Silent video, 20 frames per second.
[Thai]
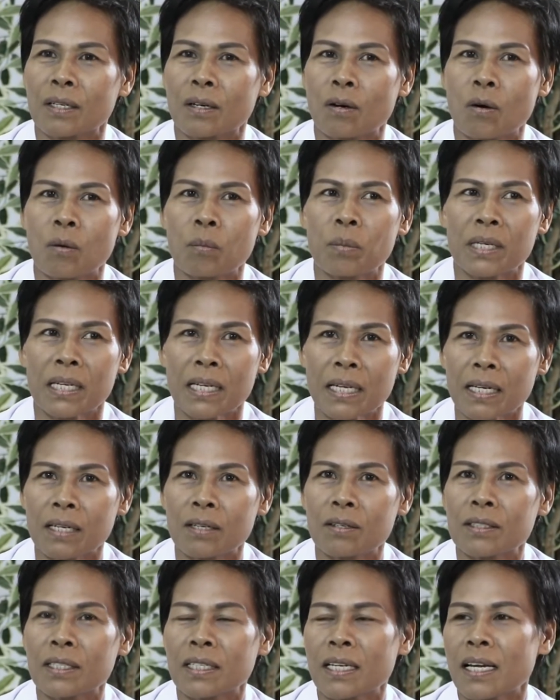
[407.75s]
ของประเทศ
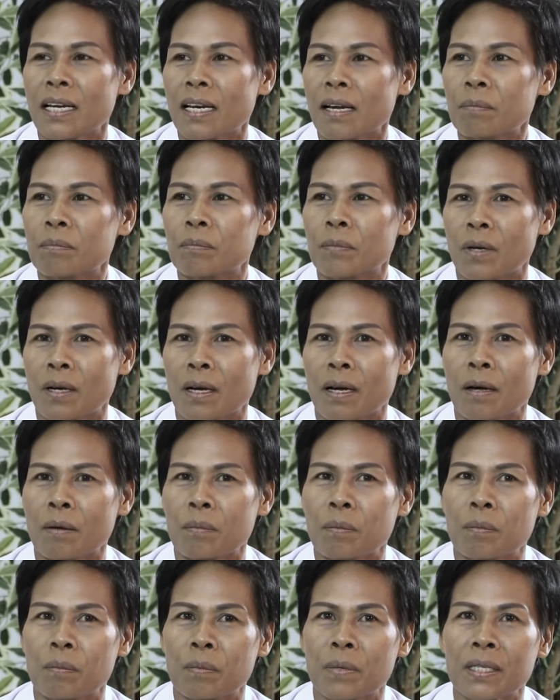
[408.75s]
ก็จะได้รับ
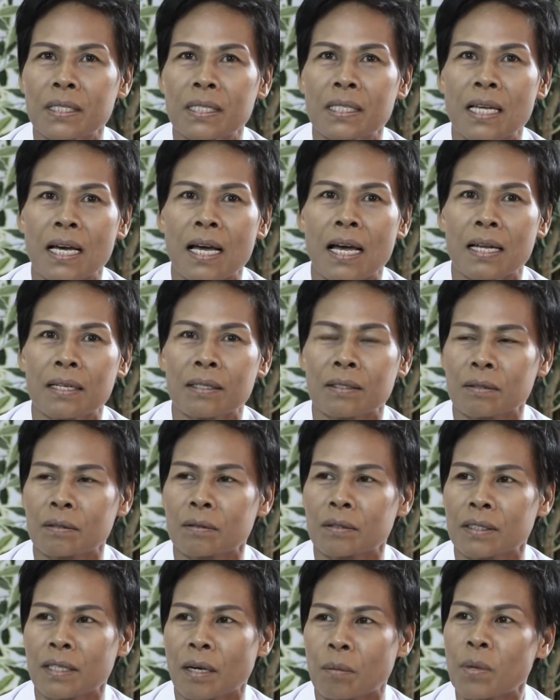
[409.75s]
พระราชทาน
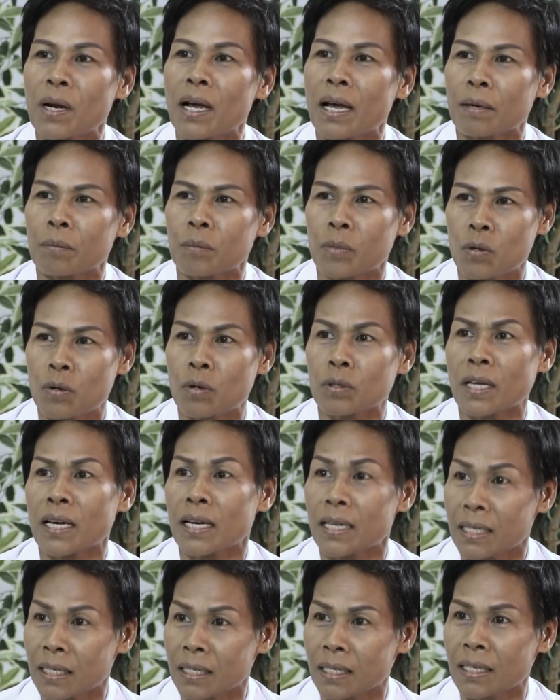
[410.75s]
จากพระหัตถ์พระองค์
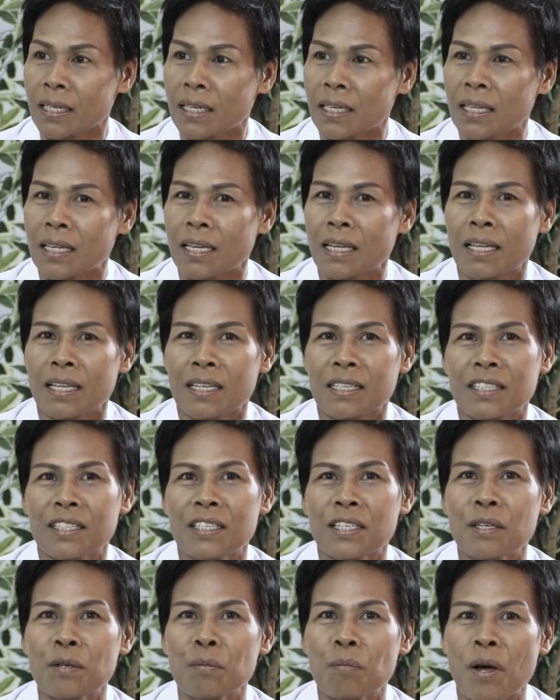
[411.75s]
ท่าน ครับ ที
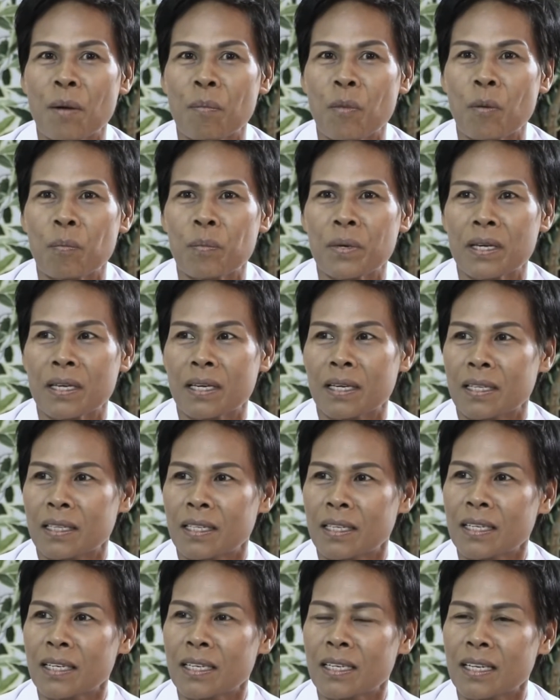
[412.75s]
นี้มาพอปี
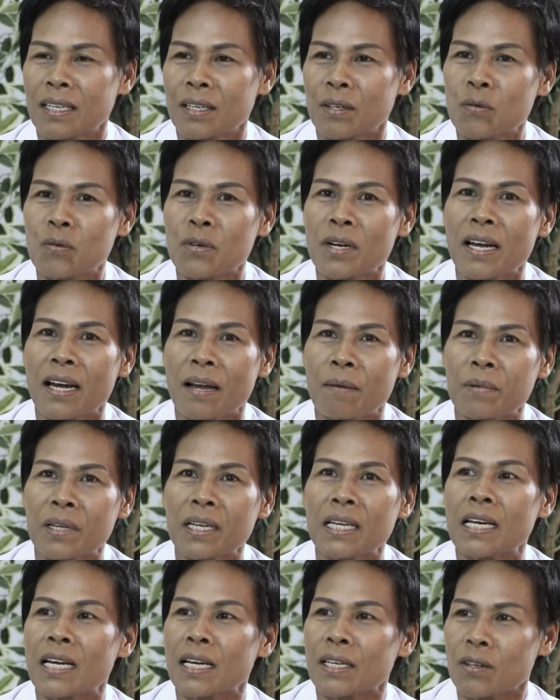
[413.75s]
ที่หนูได้รับนั
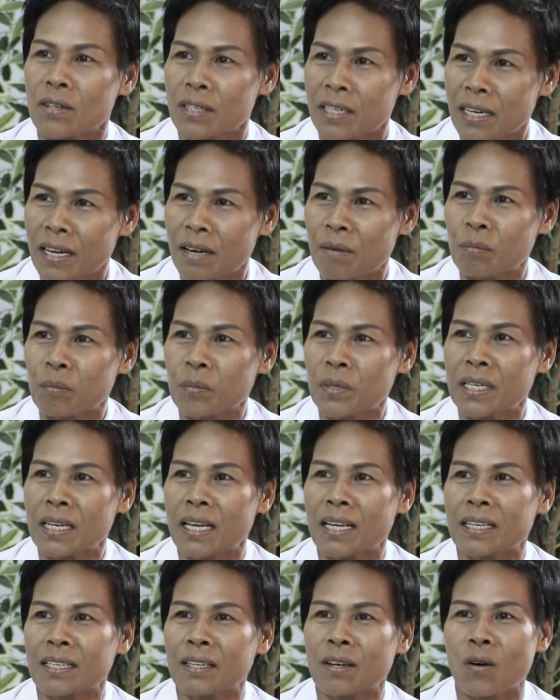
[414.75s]
กกีฬายอดเยี่ยม ปี
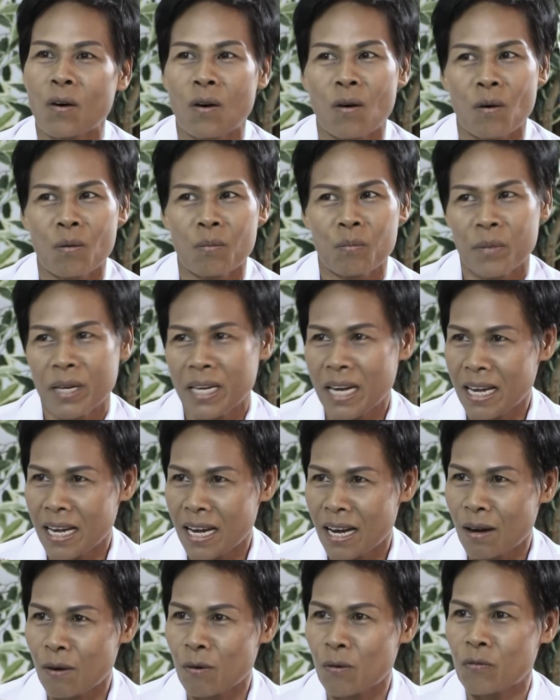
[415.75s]
นั้นก็ไม่ได้
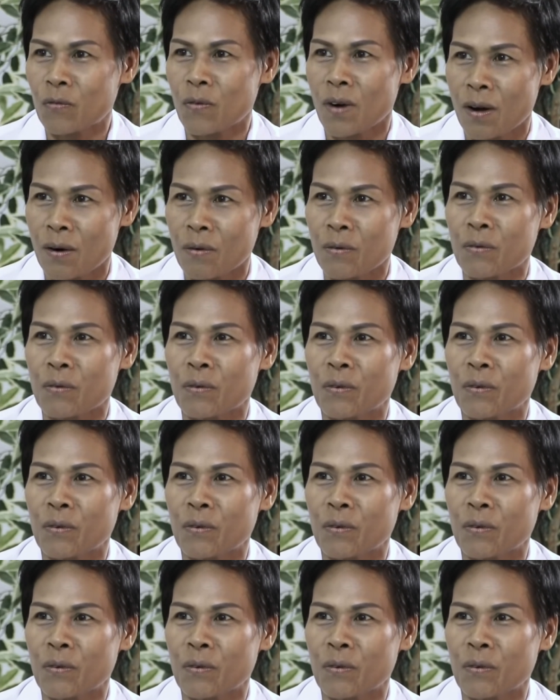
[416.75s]
เข้าเฝ้า